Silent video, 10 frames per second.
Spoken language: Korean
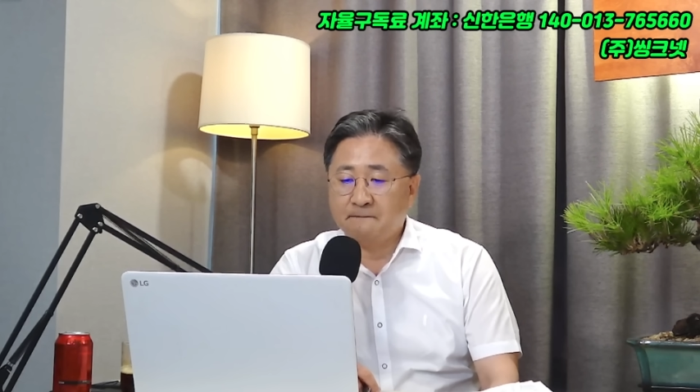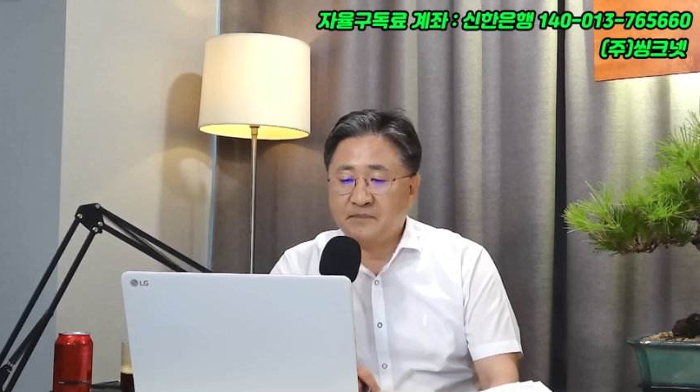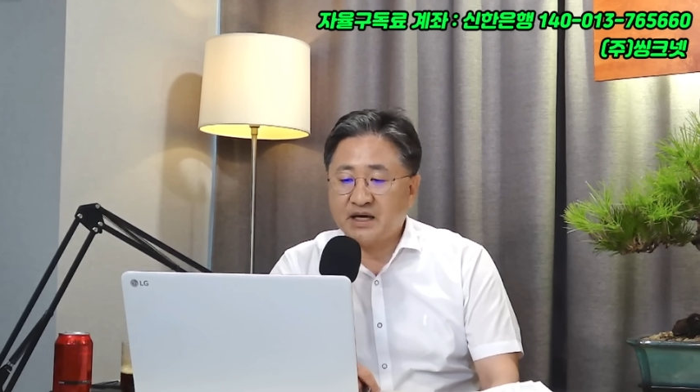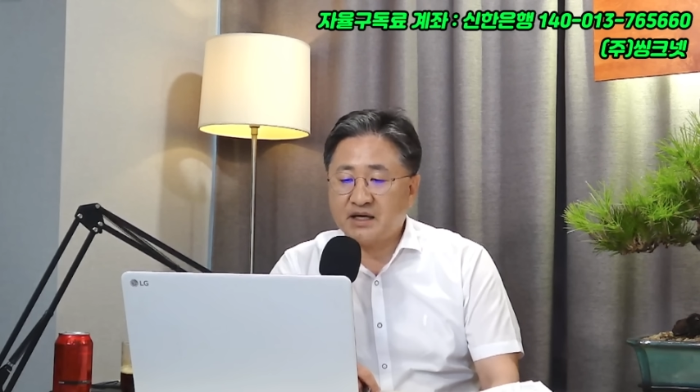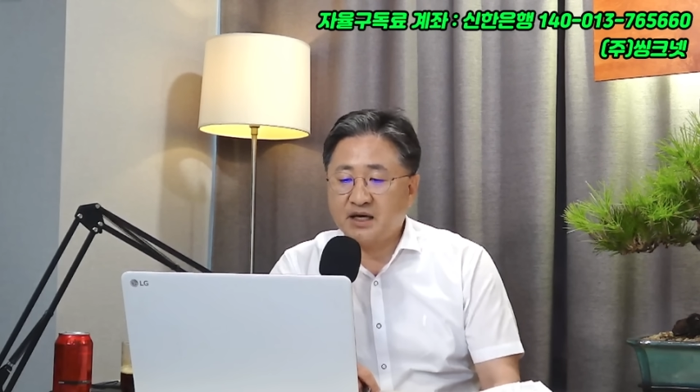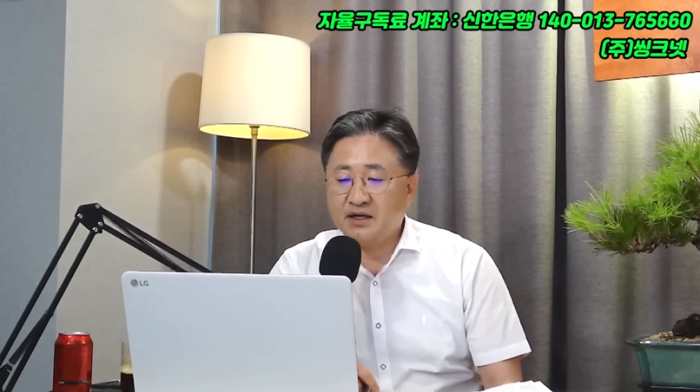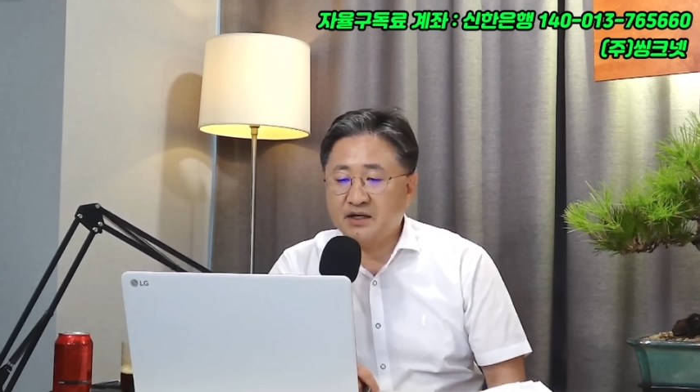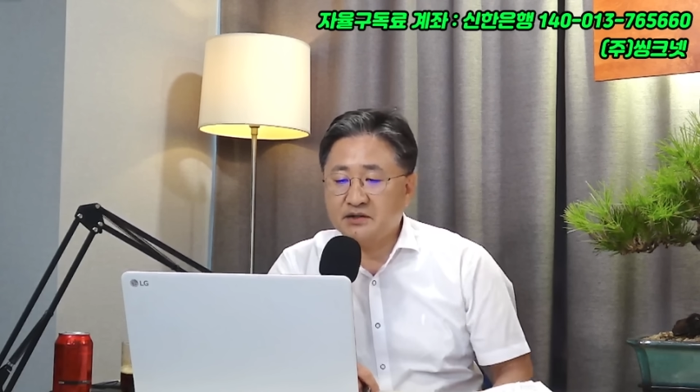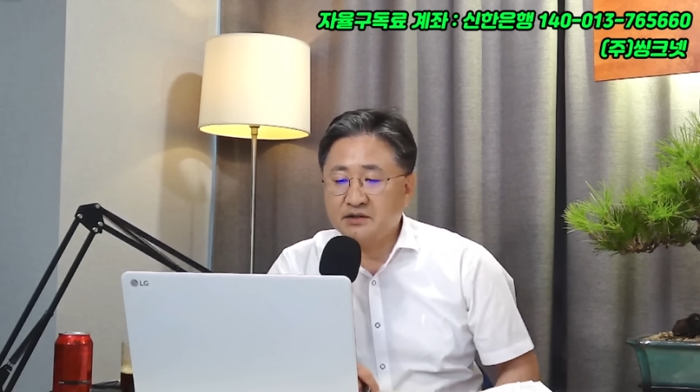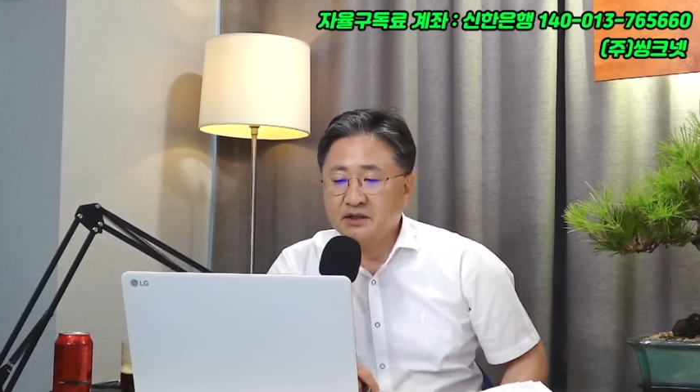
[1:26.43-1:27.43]

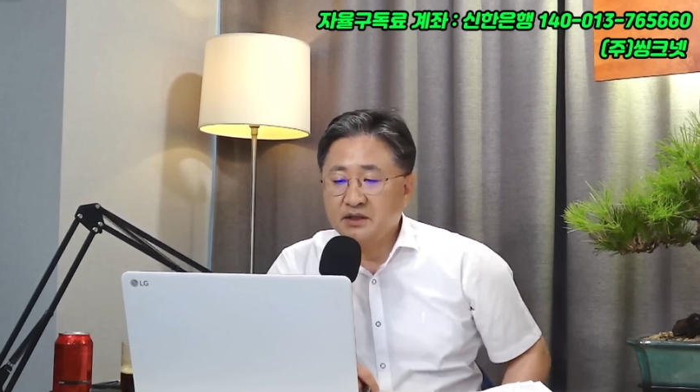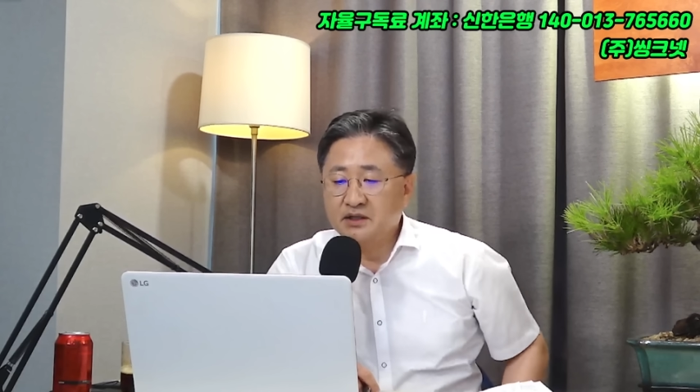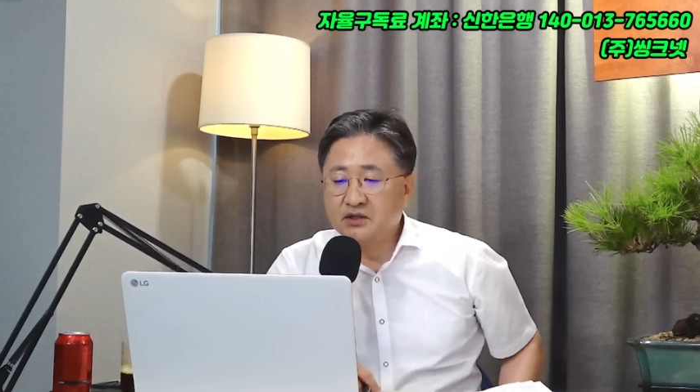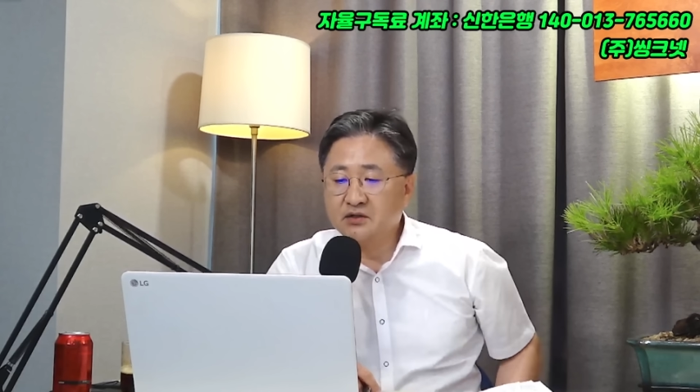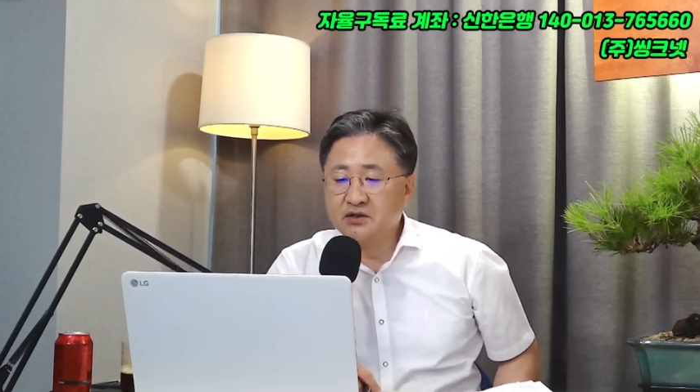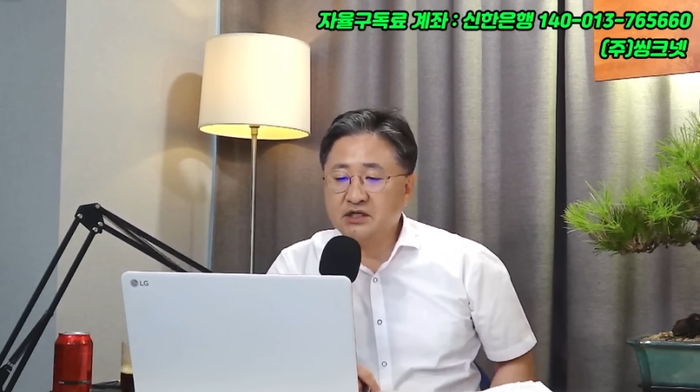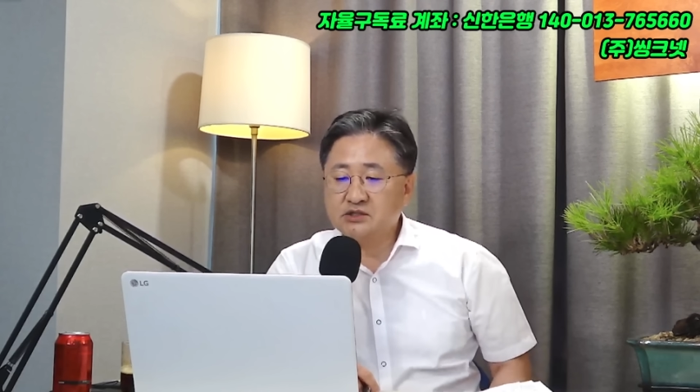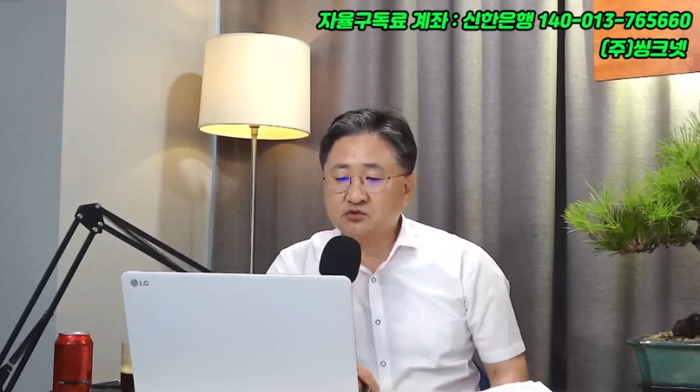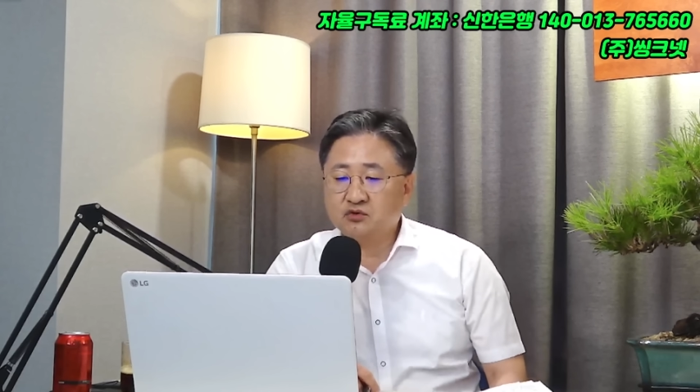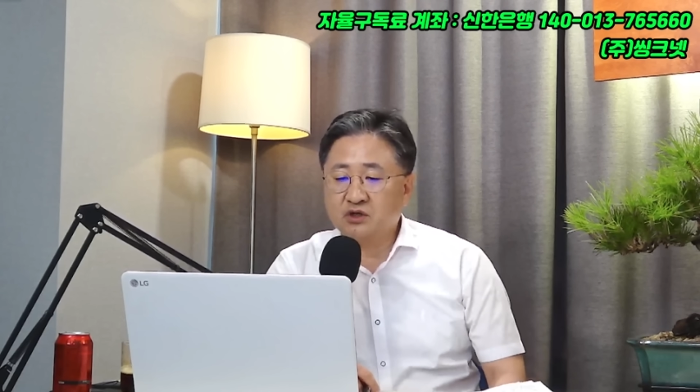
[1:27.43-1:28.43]
백혜련 경기
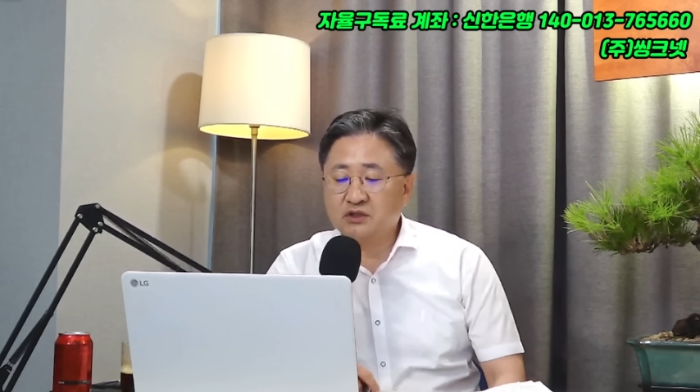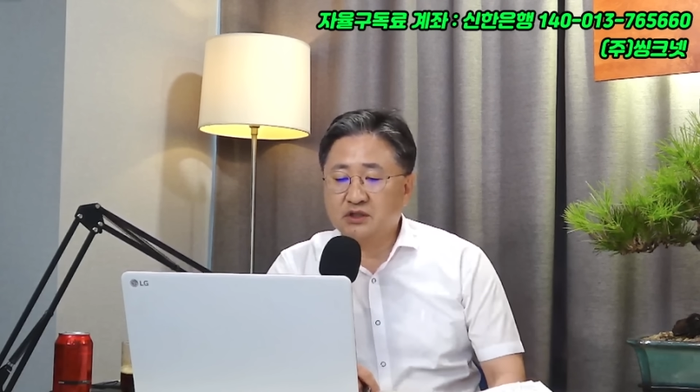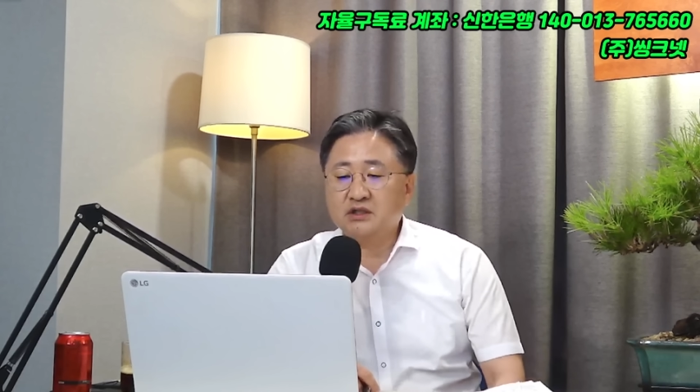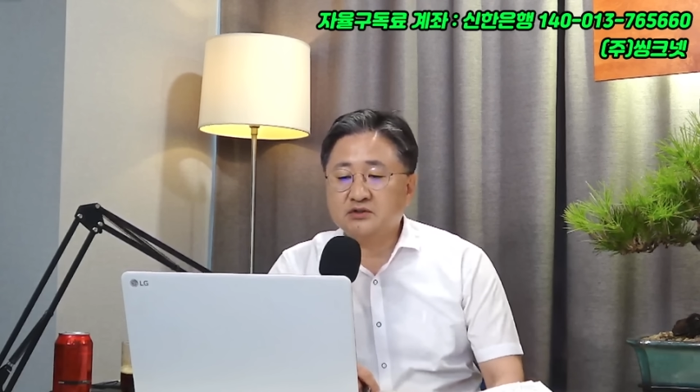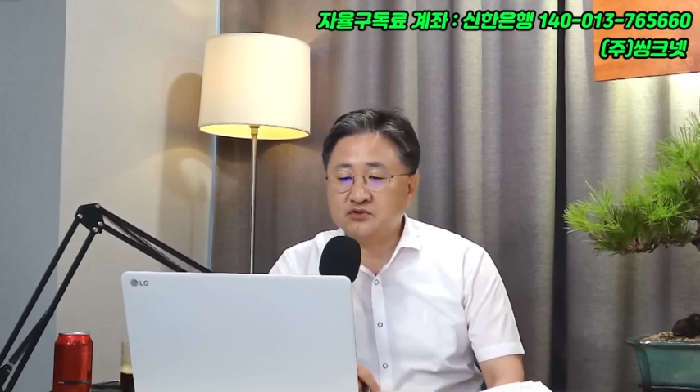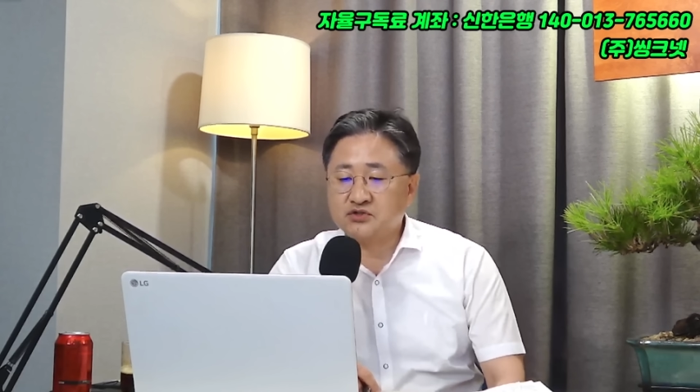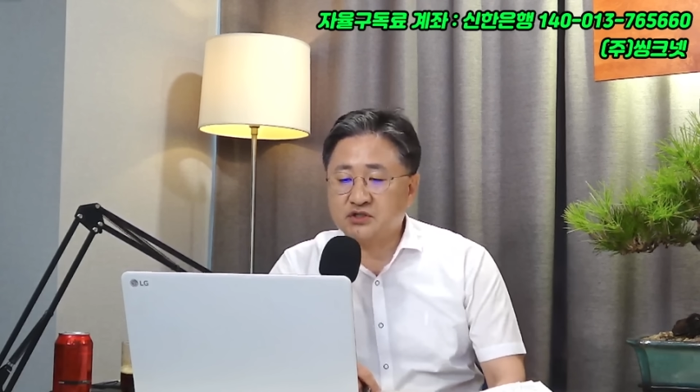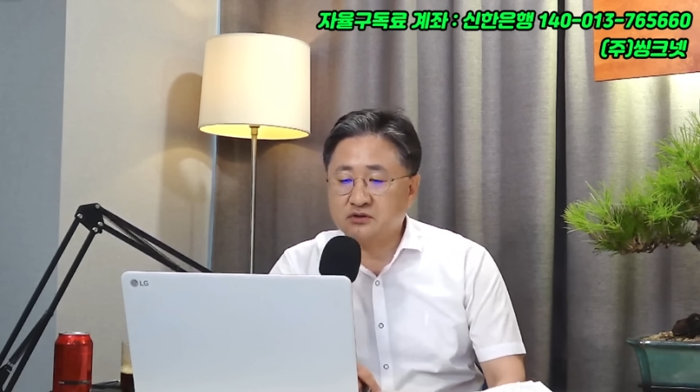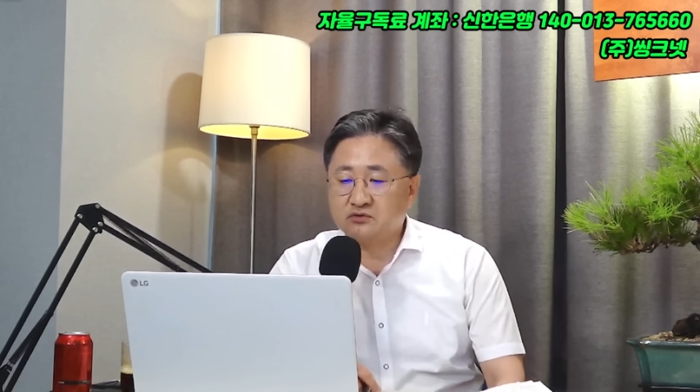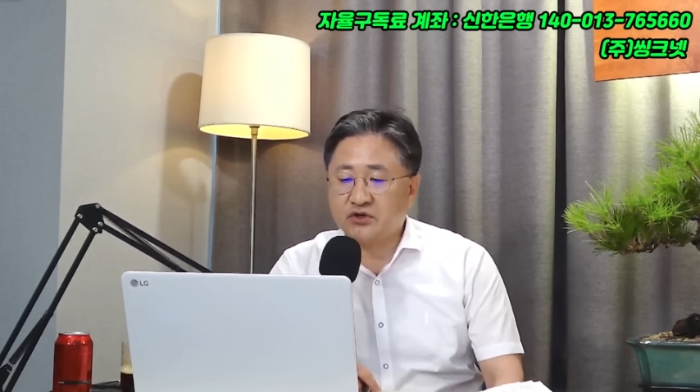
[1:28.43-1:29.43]
수원을
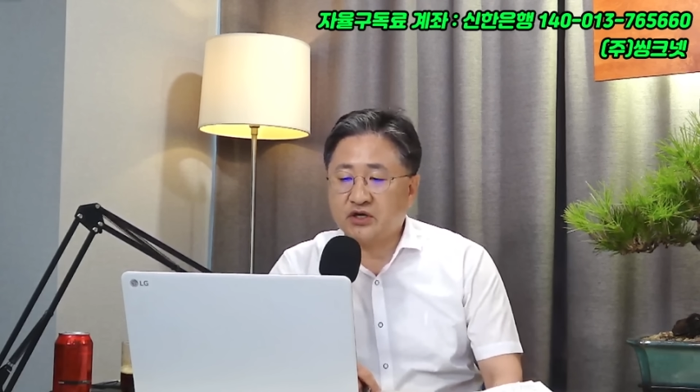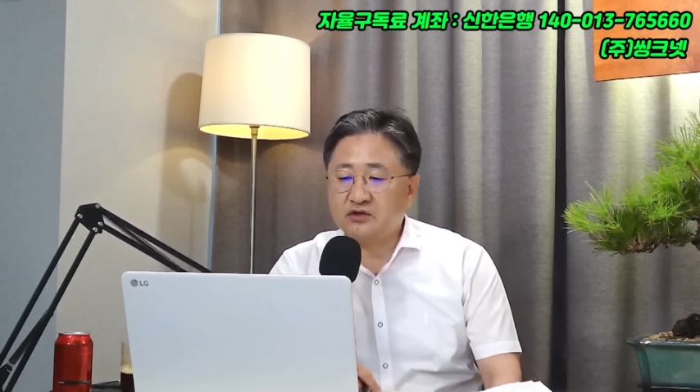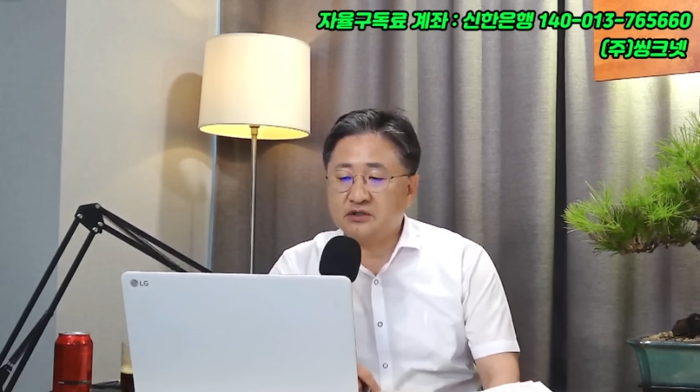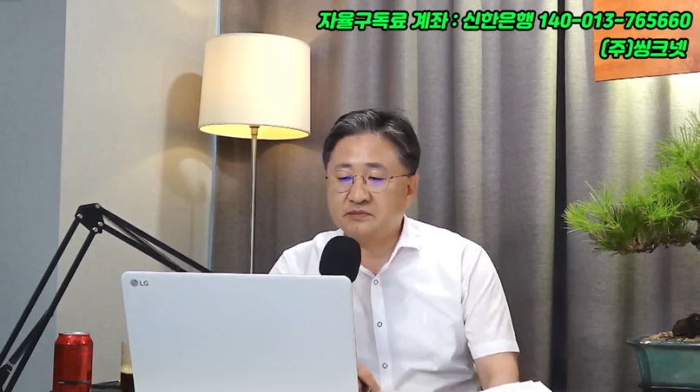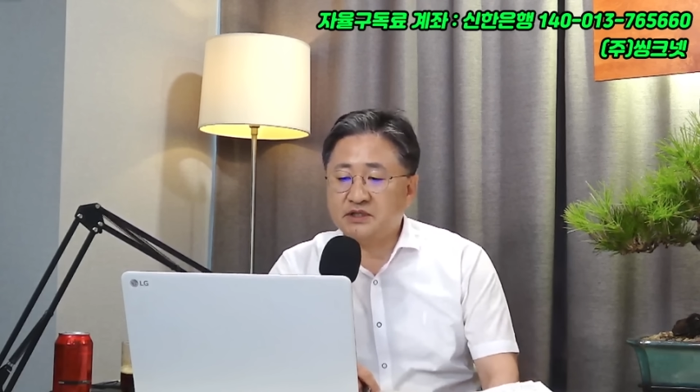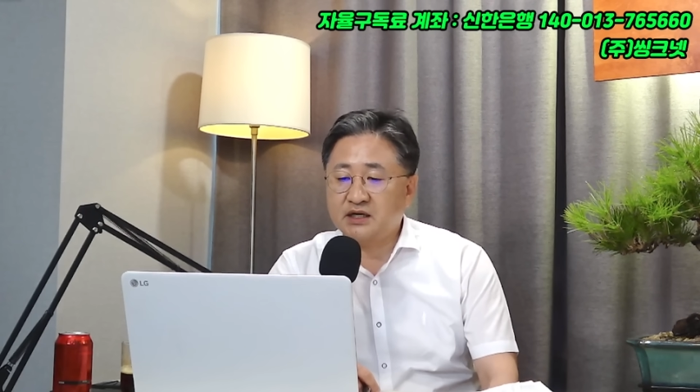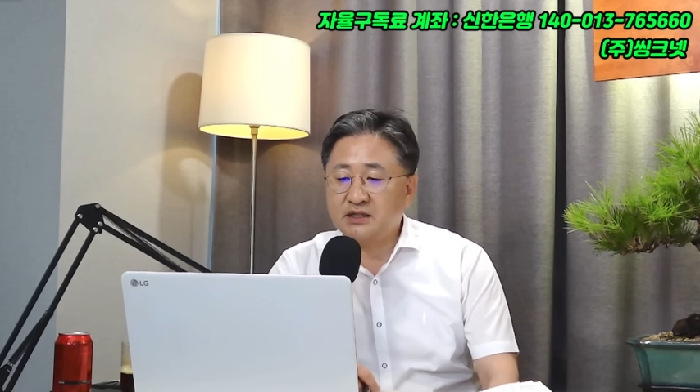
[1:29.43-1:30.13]
출신 국회의원입니다.